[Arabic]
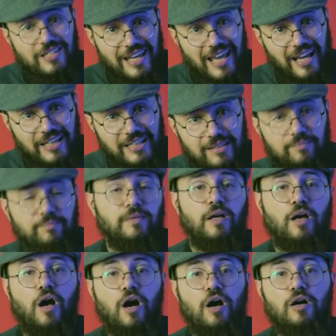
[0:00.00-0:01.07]
سياحي
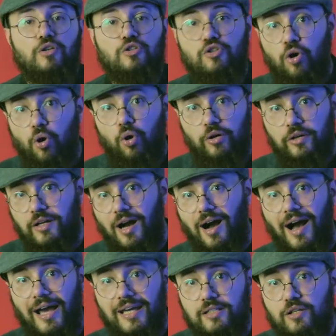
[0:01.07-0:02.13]
تور
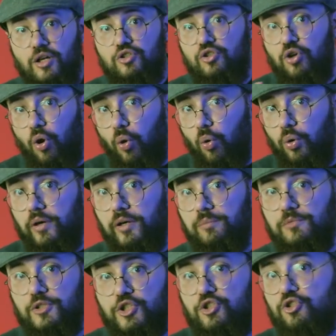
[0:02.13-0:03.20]
جايد تور
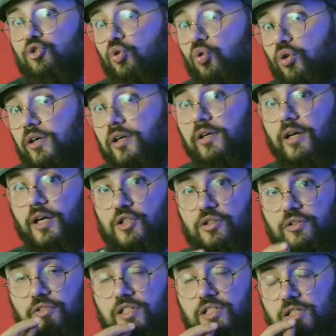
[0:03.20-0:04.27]
مش تور
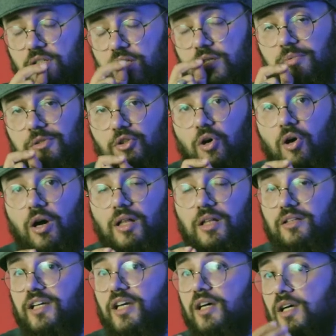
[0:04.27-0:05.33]
عشان في ناس كتير بنطقها
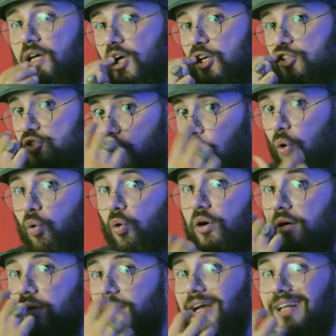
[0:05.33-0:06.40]
غلط هي
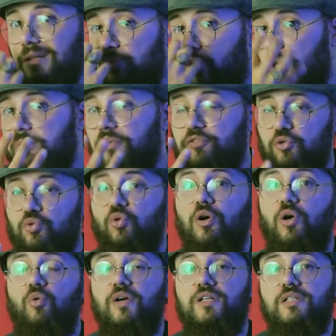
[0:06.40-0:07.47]
تور خلي بقك
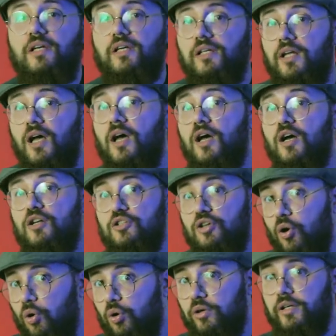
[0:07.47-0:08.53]
مفتوح واسع كده
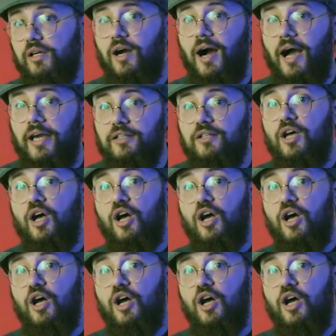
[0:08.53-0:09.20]
تور جايد